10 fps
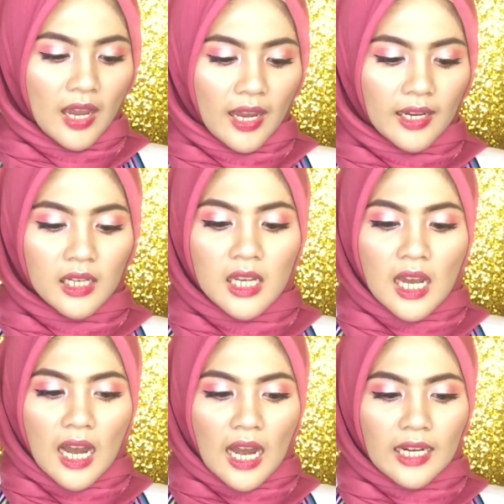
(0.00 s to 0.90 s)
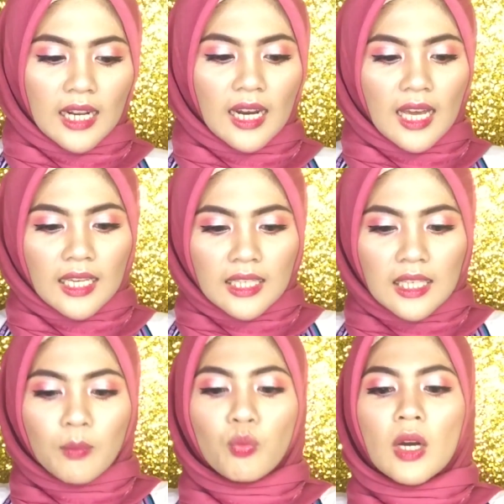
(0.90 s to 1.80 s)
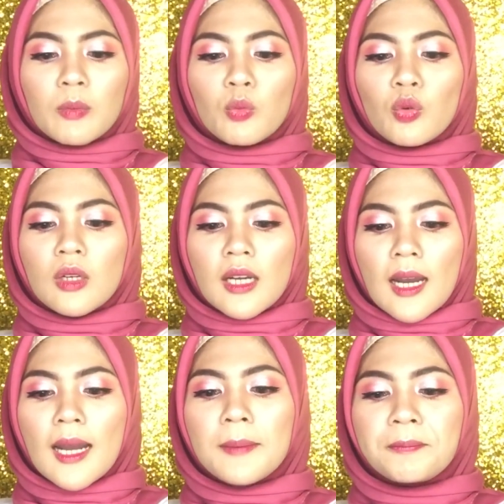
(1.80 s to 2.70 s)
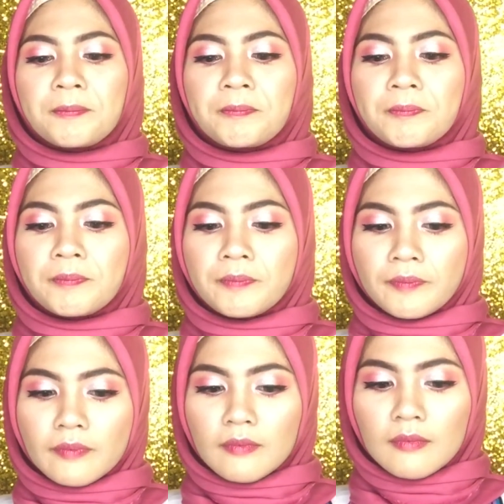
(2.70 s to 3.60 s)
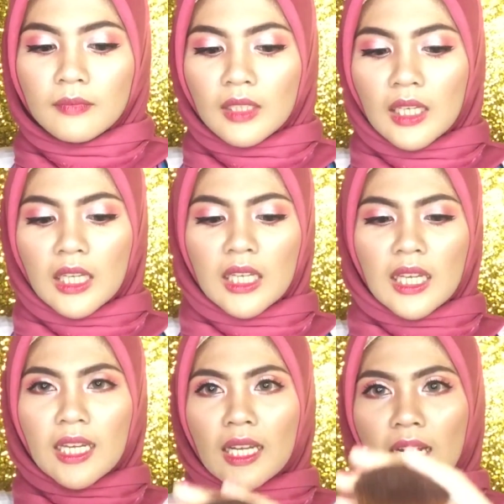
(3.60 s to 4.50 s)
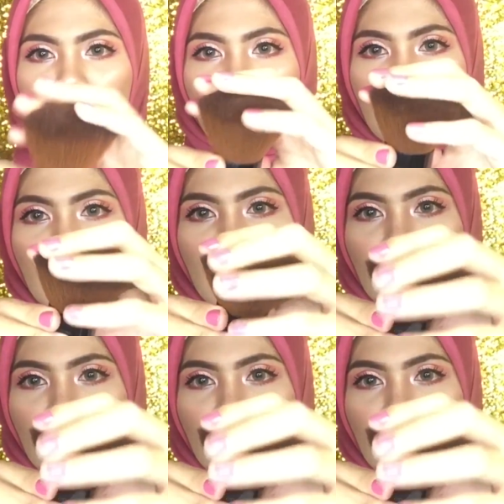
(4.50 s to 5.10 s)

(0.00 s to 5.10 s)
And ada lagi buat muka. Ini adalah